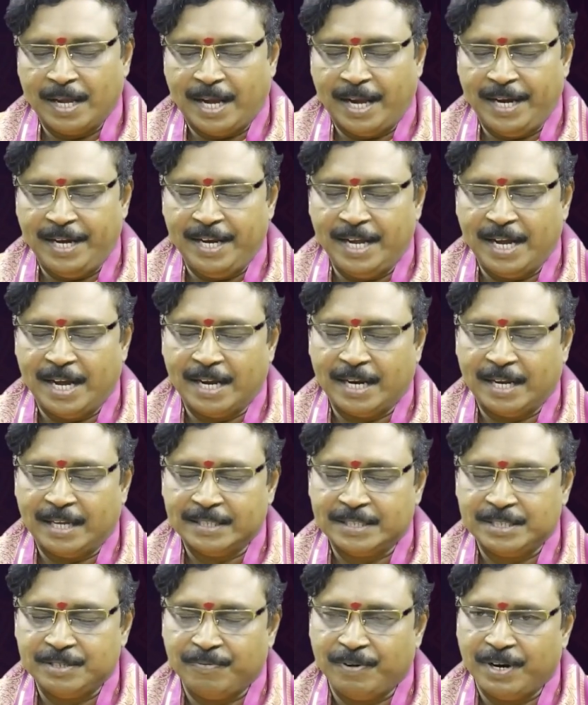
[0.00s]

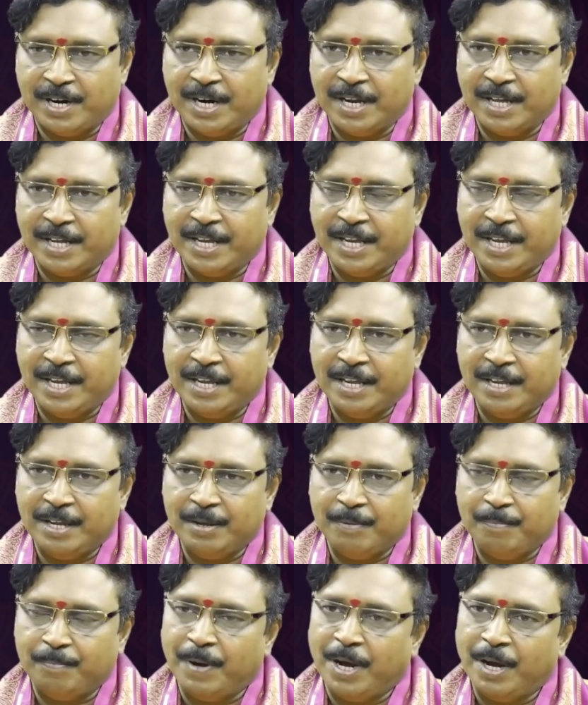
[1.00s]
కన్యారాశి వాళ్ళకి
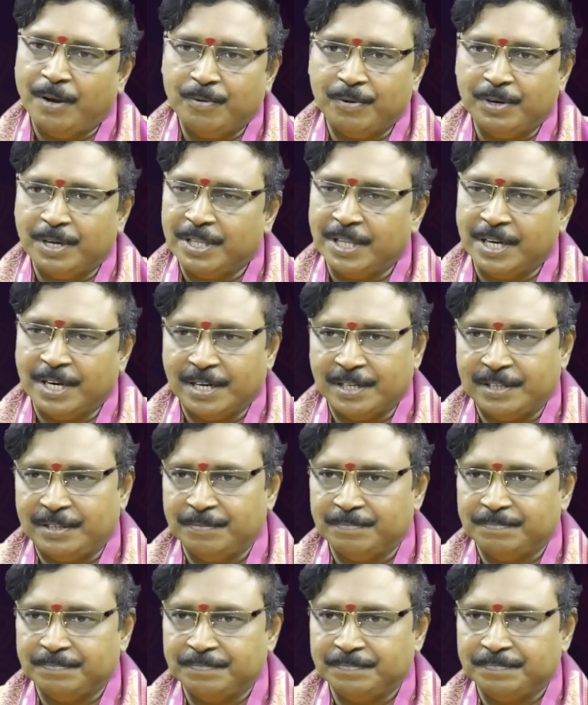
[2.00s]
బాగుండదని అర్థం